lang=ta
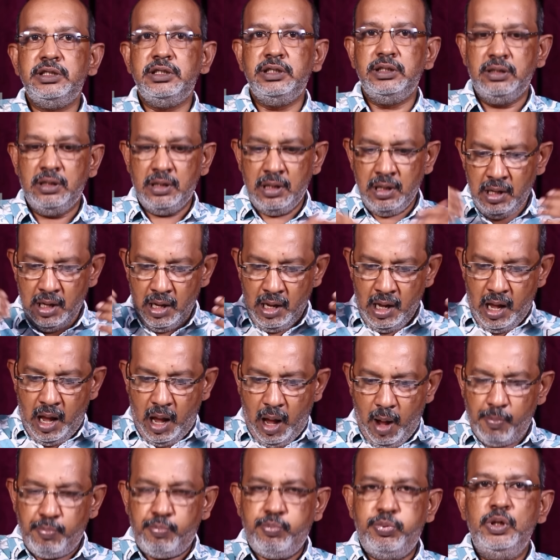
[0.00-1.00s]
சரி
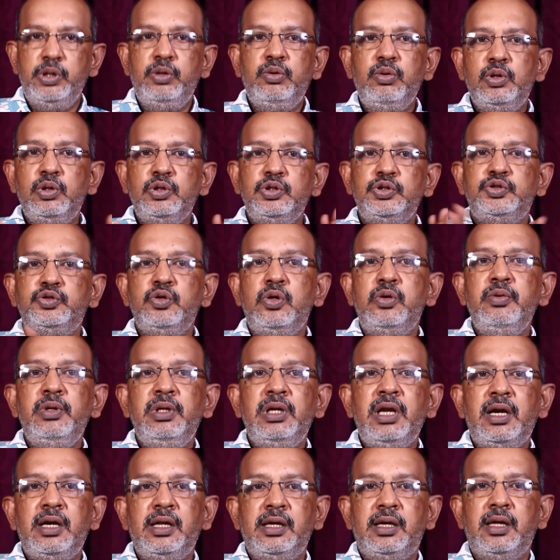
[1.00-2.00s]
அப்படி ஒரு
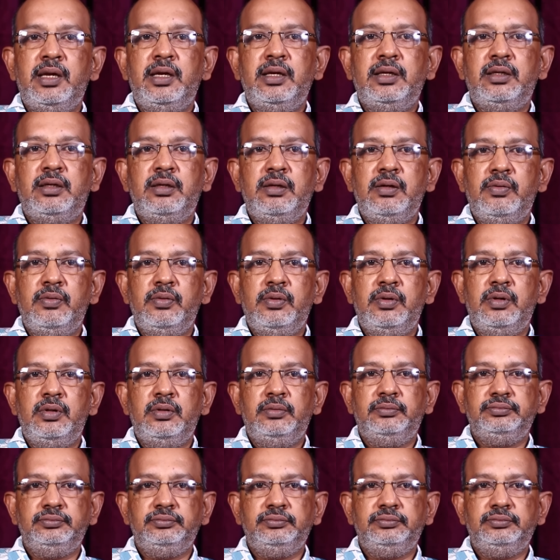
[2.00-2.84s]
ஜோவிலான கேரக்டர் அவங்க